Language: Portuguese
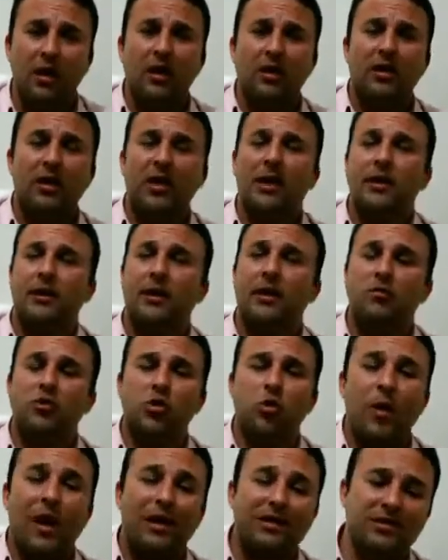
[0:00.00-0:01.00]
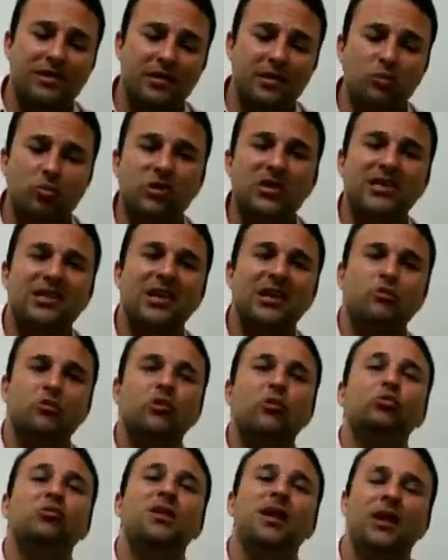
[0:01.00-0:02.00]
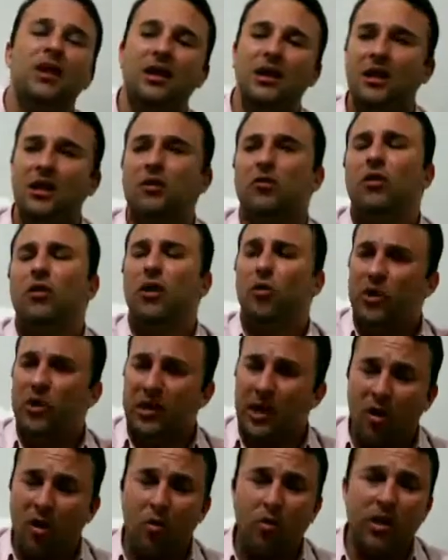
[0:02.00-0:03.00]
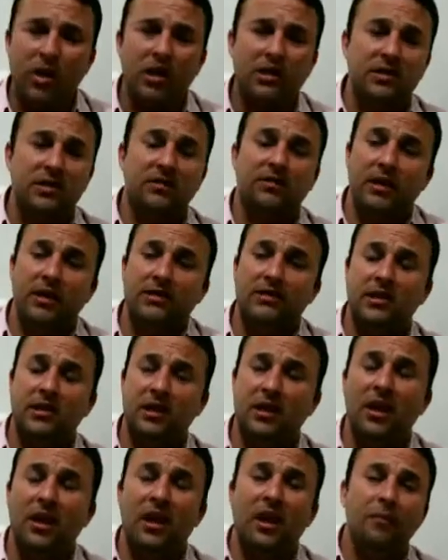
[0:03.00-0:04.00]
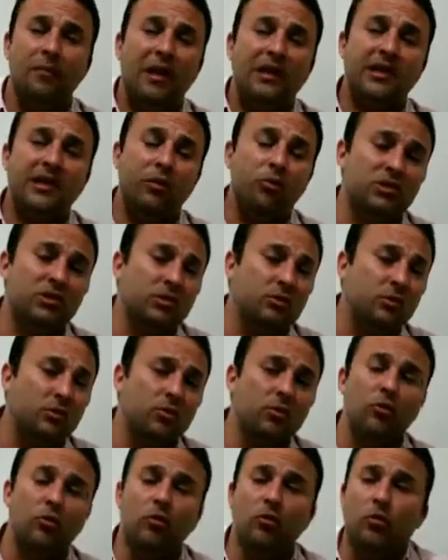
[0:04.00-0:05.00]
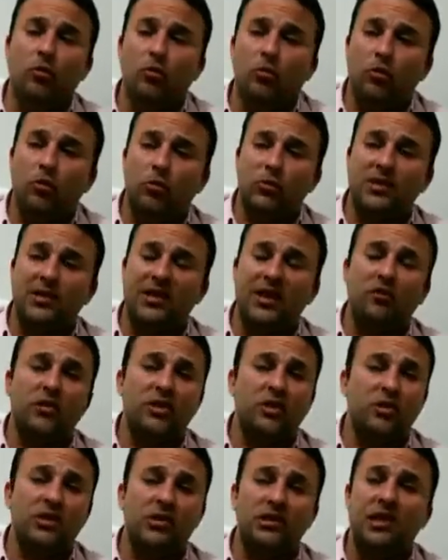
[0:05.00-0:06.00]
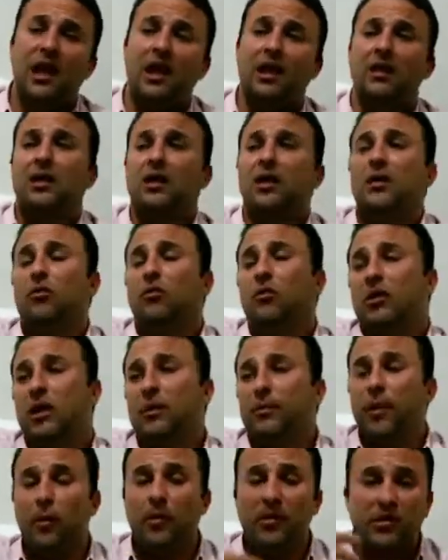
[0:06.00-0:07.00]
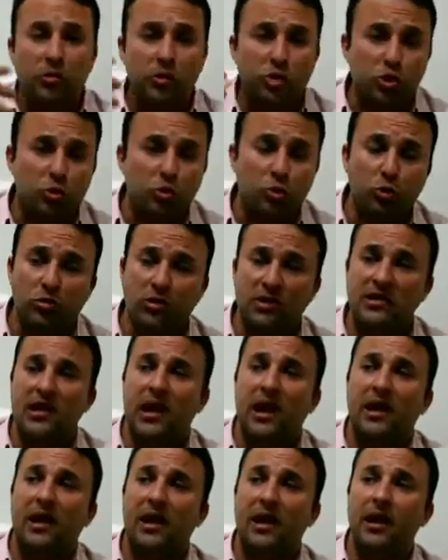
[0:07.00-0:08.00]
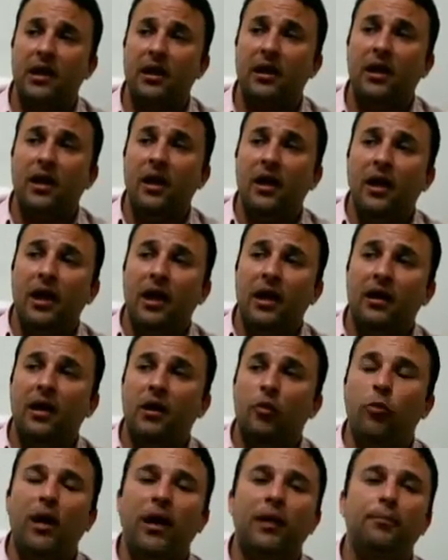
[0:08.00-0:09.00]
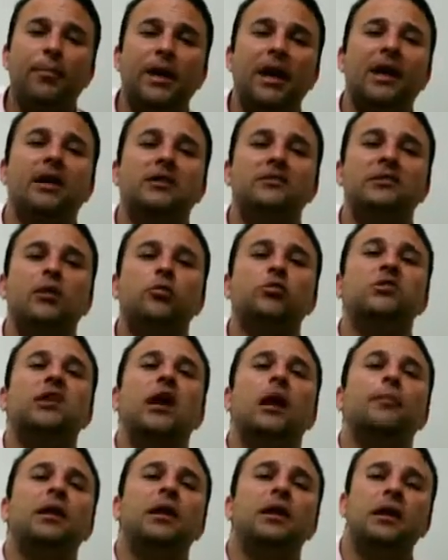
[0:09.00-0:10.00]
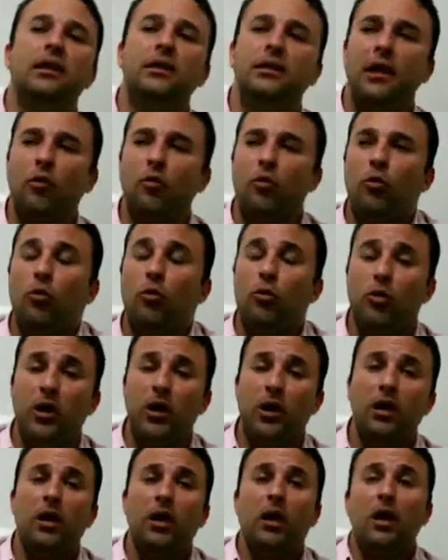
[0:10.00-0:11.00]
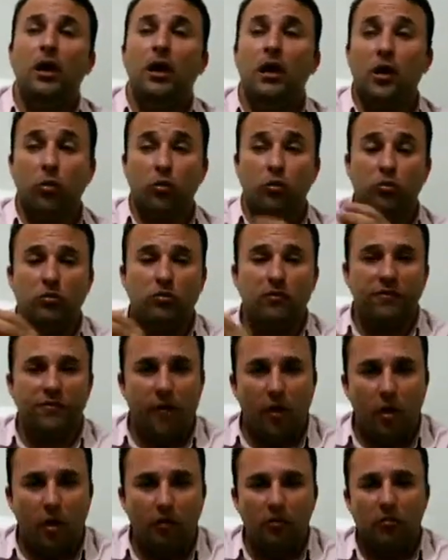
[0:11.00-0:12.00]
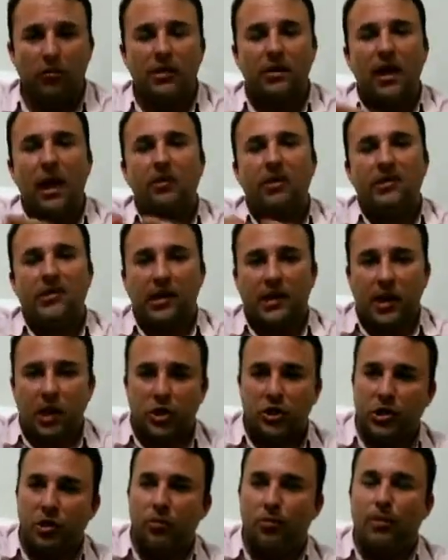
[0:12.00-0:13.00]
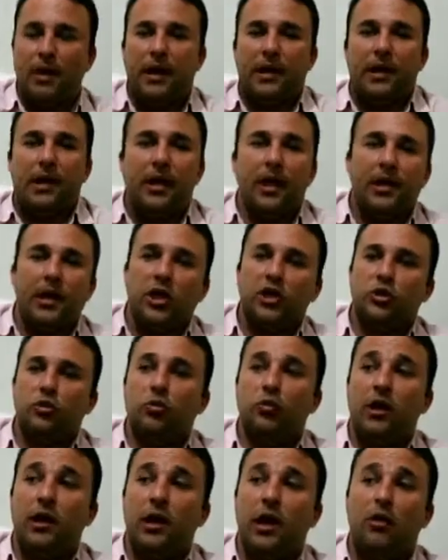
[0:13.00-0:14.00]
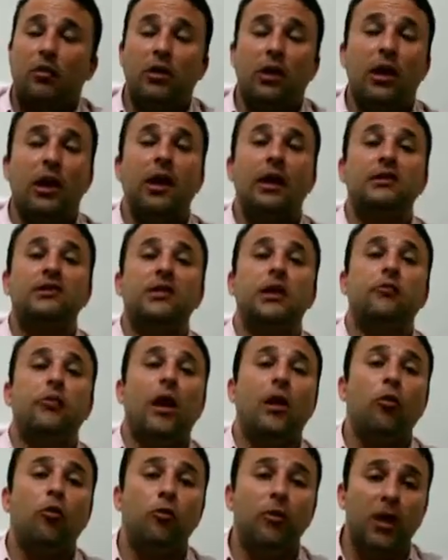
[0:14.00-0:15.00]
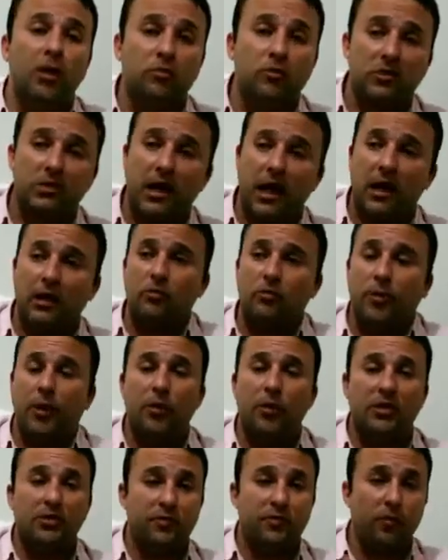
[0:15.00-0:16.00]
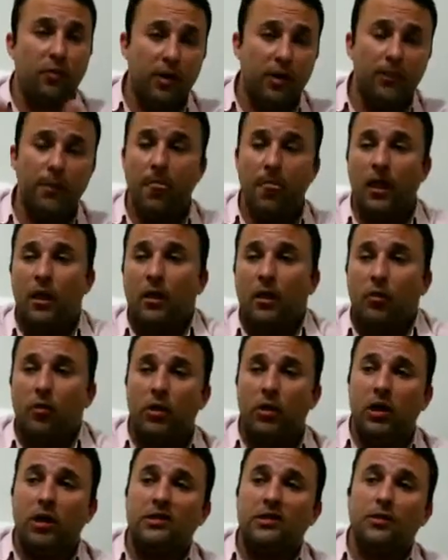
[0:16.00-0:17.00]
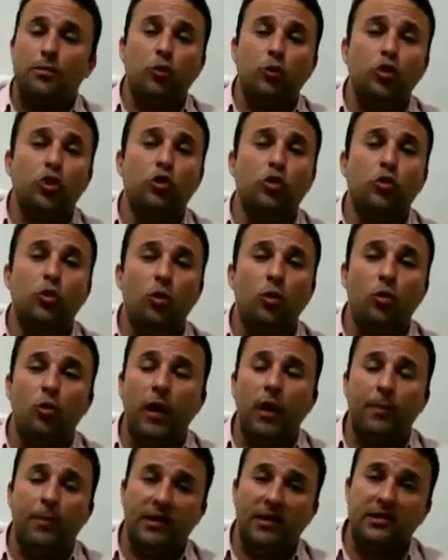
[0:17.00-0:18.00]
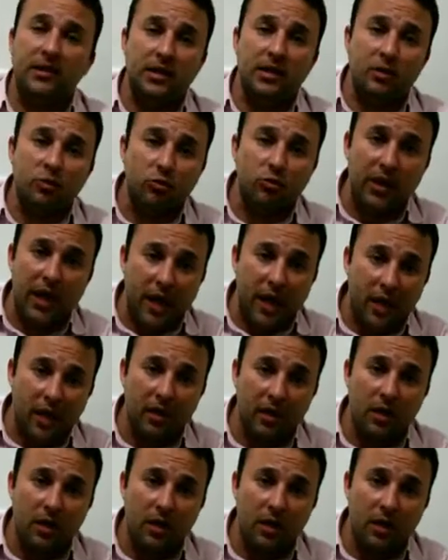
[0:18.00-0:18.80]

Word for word: né, digamos, quase no centro de um triângulo, realmente reconheço, deveria ser. Mas aí o, o, o, o Sem Questões está aí, o que pelo menos eu escuto que se alega é que uma empresa não se habilita a concluir, e eu volto e trago essa questão para a questão do canal, que esse é um argumento usado, pelo menos foi o que se posicionou o representante do DER